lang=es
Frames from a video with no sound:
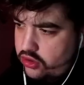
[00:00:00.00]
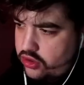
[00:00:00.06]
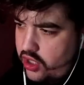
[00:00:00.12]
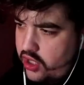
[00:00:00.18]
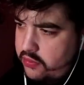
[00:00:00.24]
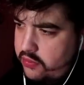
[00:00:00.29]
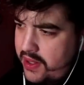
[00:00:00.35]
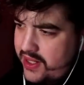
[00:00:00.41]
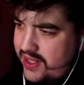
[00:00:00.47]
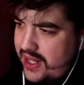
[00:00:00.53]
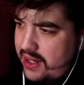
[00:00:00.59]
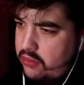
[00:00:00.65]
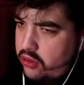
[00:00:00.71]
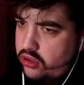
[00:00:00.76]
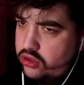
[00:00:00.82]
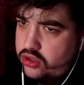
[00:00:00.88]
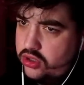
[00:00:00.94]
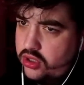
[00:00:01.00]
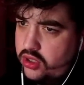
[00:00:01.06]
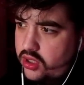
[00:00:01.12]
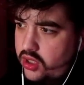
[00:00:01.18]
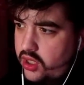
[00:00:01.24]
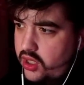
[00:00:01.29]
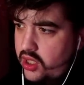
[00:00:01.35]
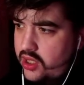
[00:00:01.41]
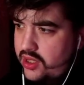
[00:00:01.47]
Nos despertamos
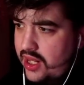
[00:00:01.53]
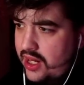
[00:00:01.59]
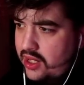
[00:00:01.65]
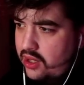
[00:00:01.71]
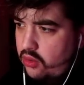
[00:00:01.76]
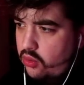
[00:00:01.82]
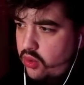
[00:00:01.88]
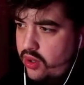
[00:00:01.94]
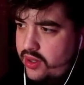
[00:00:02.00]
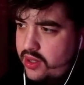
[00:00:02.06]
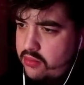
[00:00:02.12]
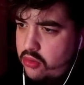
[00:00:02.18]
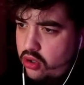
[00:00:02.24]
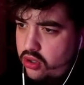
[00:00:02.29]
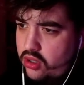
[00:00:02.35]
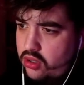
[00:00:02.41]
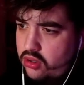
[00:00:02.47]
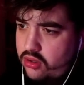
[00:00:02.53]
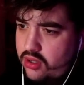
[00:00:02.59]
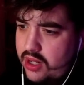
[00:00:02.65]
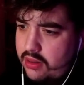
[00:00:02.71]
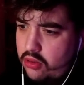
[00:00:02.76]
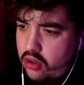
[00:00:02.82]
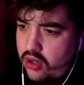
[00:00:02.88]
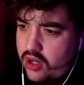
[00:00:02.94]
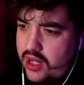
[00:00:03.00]
y tal que un Juan Demonio,
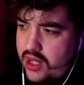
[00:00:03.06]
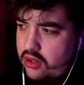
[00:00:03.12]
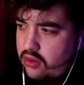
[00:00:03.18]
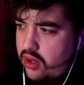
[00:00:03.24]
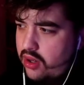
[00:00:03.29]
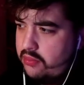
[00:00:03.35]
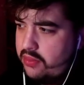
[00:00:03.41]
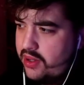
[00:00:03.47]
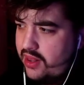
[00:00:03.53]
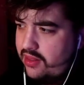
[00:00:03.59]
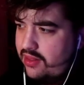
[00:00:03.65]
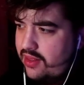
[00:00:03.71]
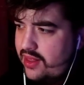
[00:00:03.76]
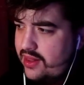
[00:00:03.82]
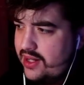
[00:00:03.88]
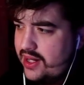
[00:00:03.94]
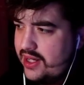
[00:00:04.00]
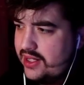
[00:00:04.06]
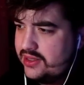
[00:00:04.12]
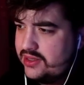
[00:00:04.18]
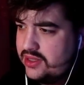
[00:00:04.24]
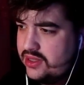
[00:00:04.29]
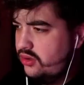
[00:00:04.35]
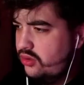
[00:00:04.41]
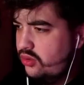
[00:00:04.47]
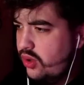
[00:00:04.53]
la monja no aparece
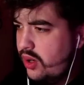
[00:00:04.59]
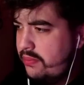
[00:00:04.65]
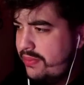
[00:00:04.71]
detrás, no